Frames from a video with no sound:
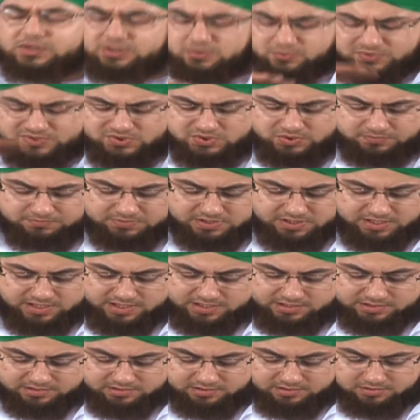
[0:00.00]

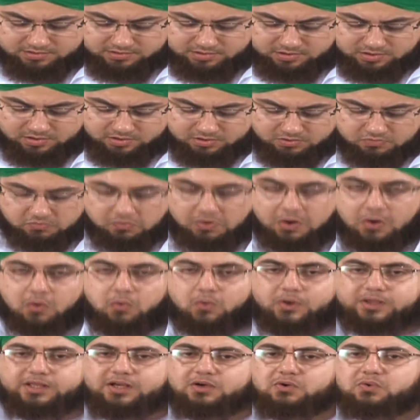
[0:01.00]
والصبيان
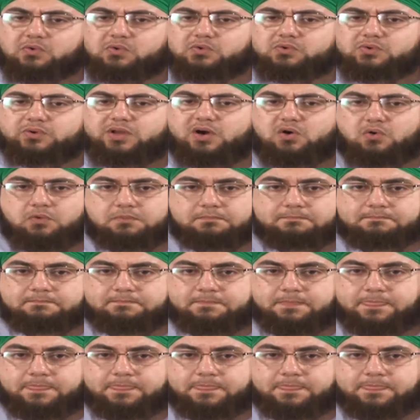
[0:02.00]
وهو يقول لهم